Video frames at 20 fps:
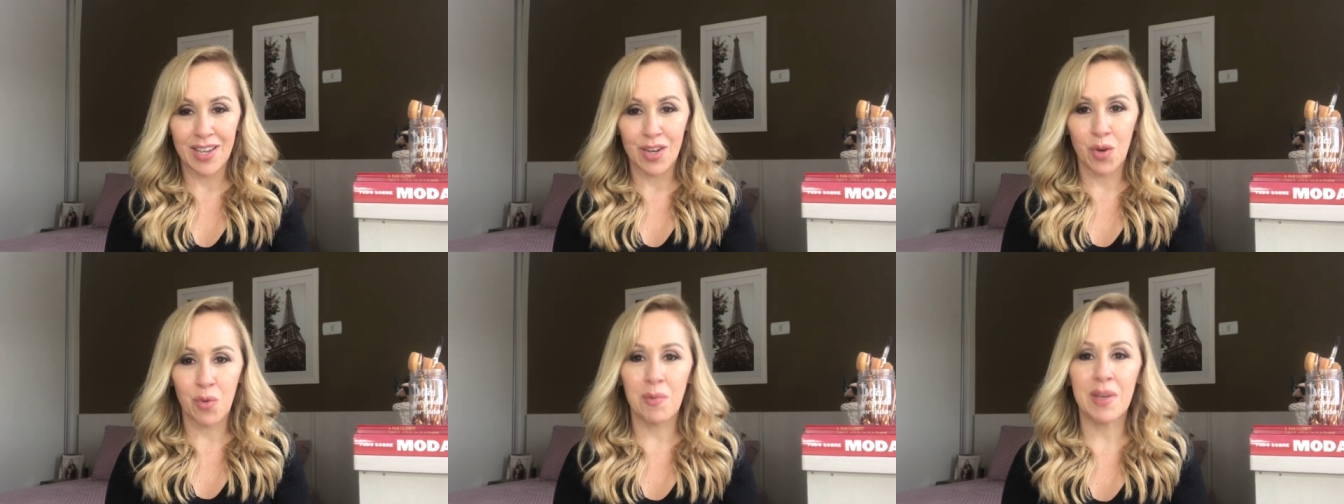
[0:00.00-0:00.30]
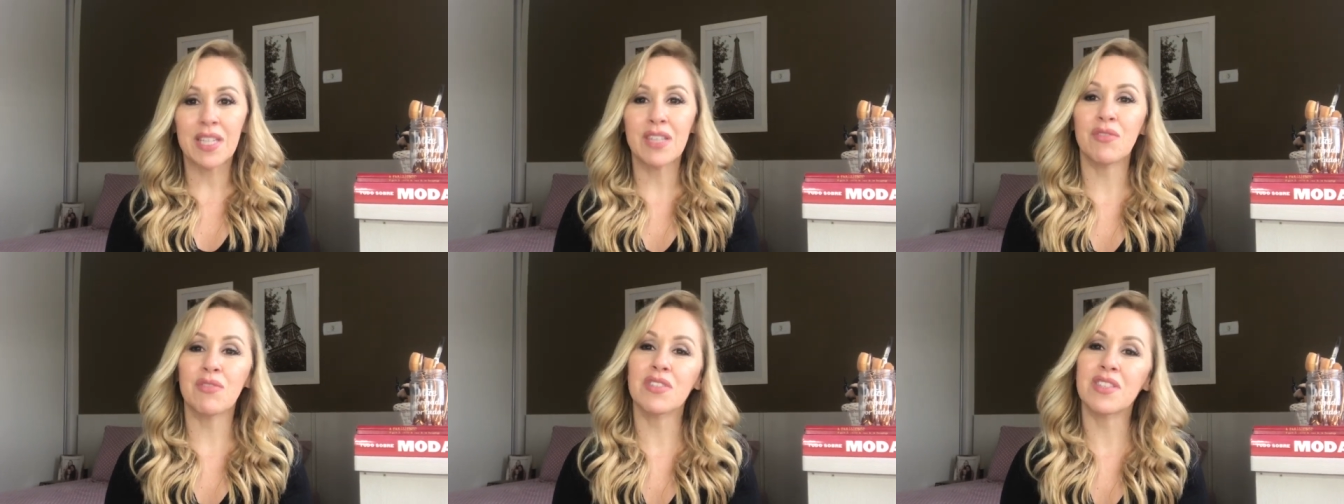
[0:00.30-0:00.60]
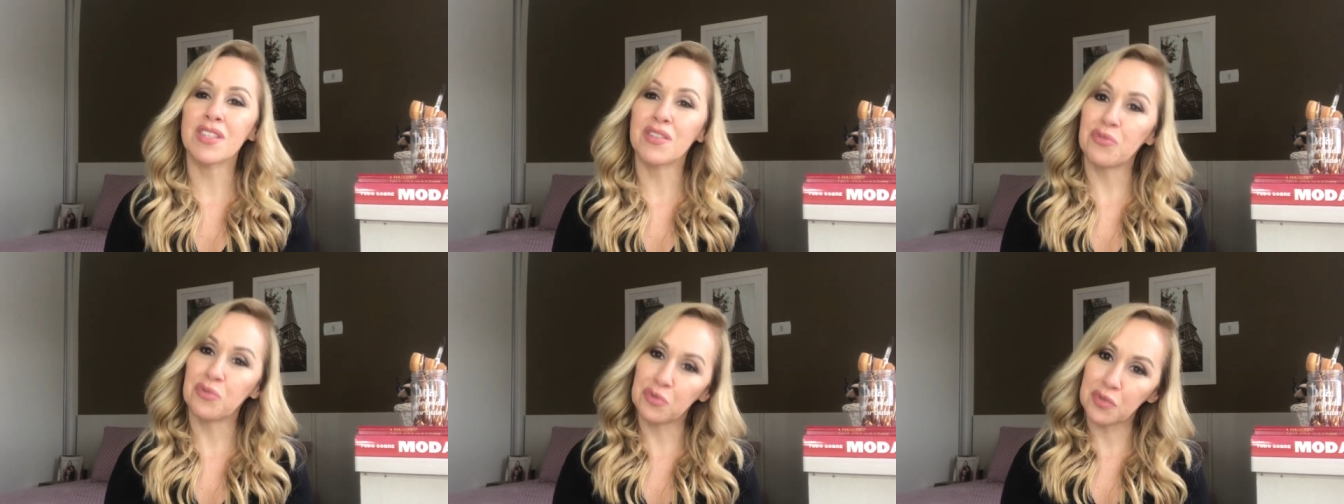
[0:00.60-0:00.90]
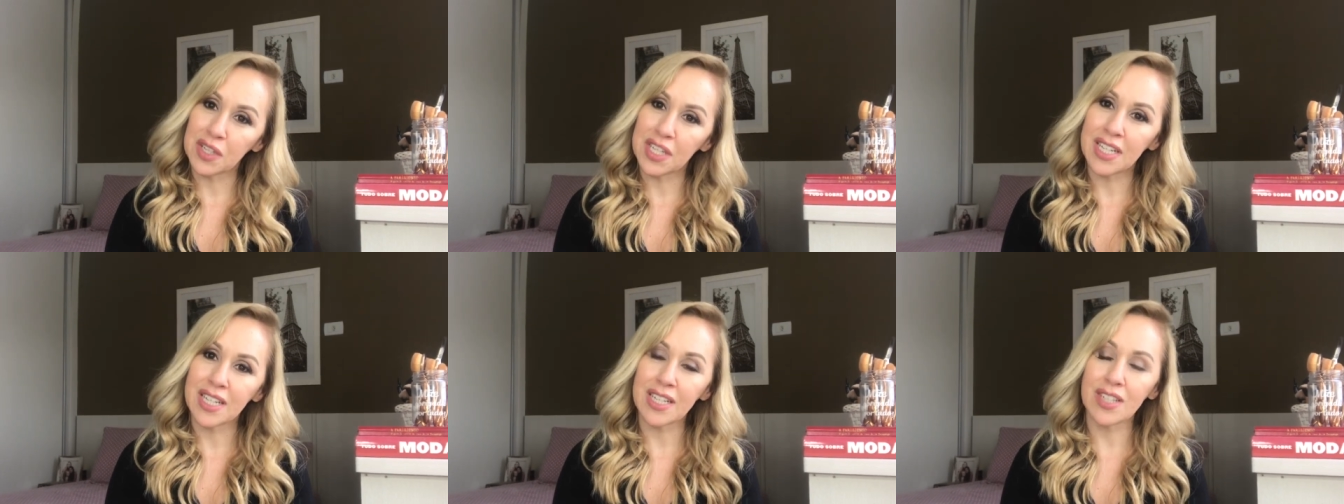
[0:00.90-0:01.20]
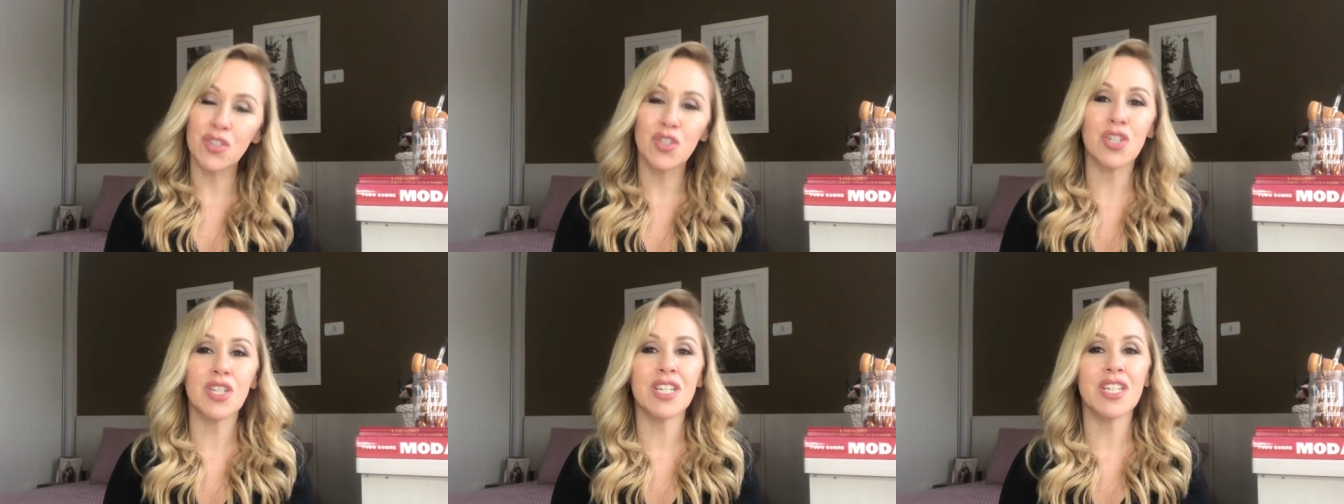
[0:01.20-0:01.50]
Como é que você fica
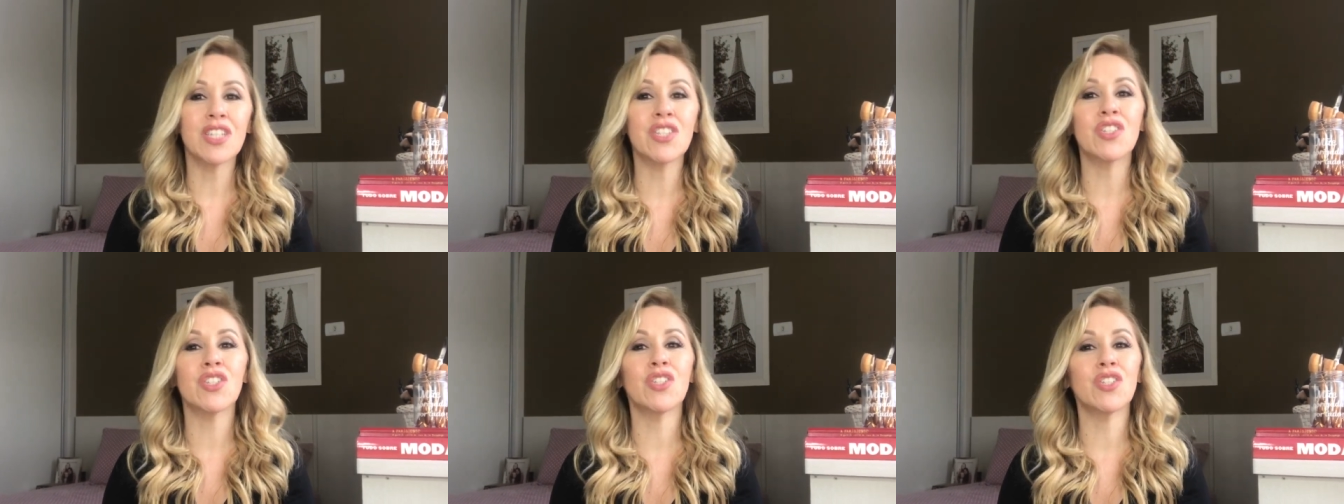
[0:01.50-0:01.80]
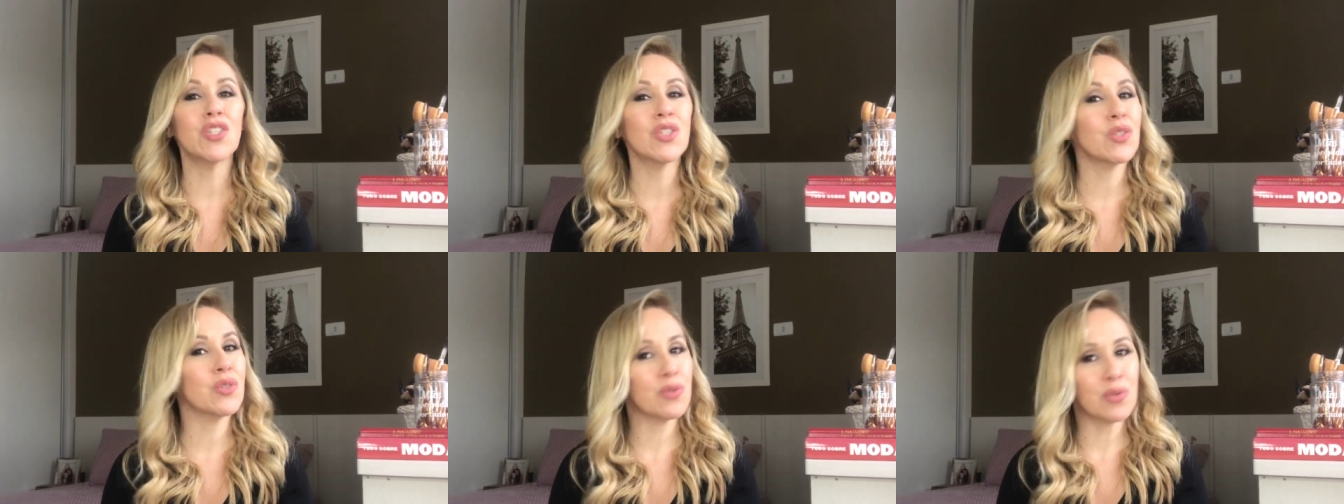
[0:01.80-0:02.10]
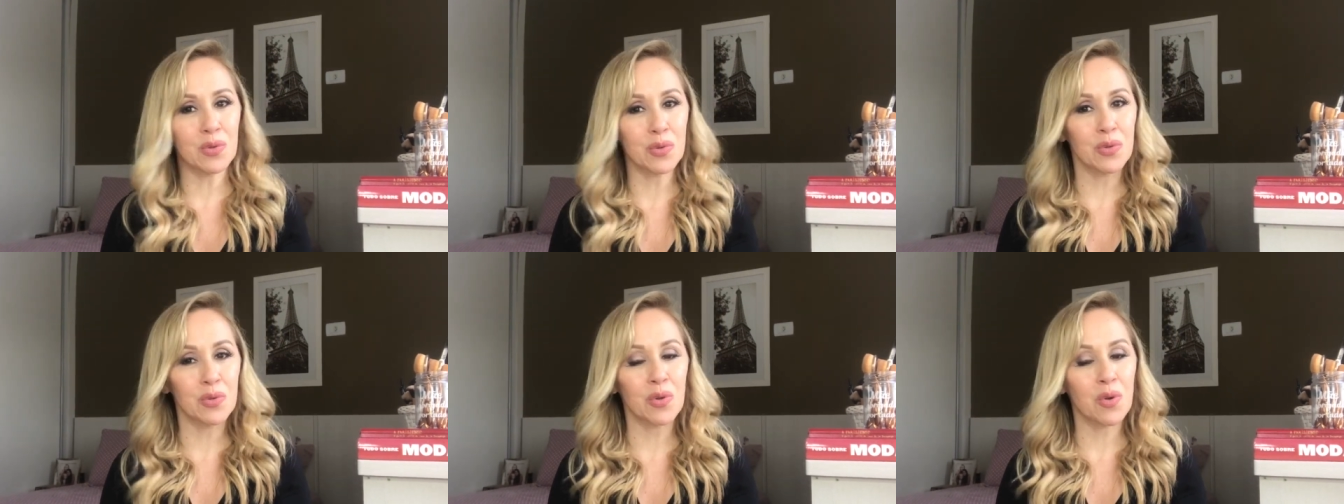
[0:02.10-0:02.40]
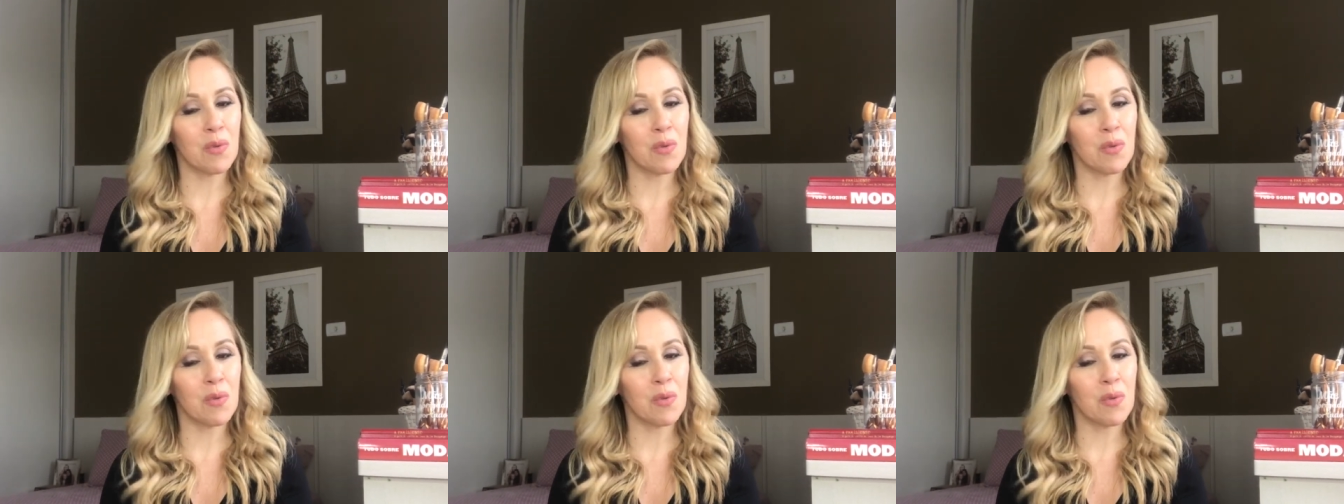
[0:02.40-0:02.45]
diante disso tudo?